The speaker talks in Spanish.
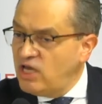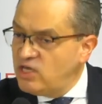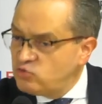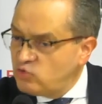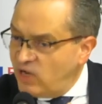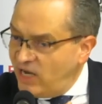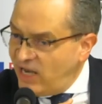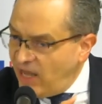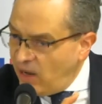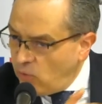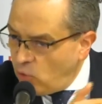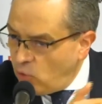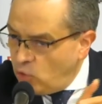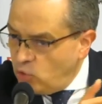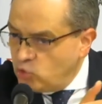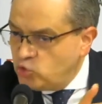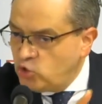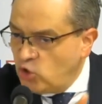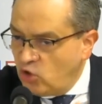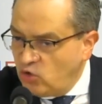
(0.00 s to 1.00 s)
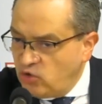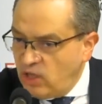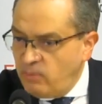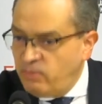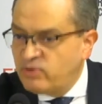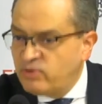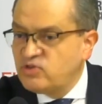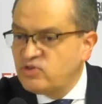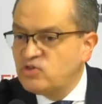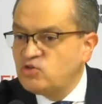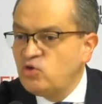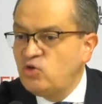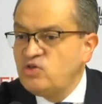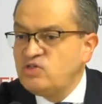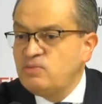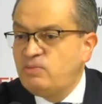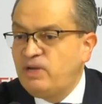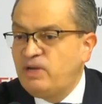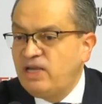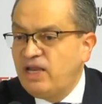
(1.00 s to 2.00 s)
Esto es la evolución del proceso
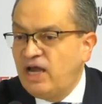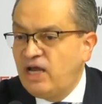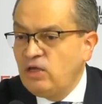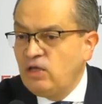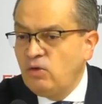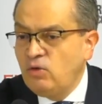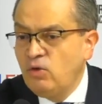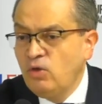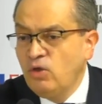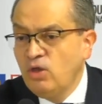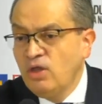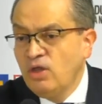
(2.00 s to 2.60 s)
disciplinario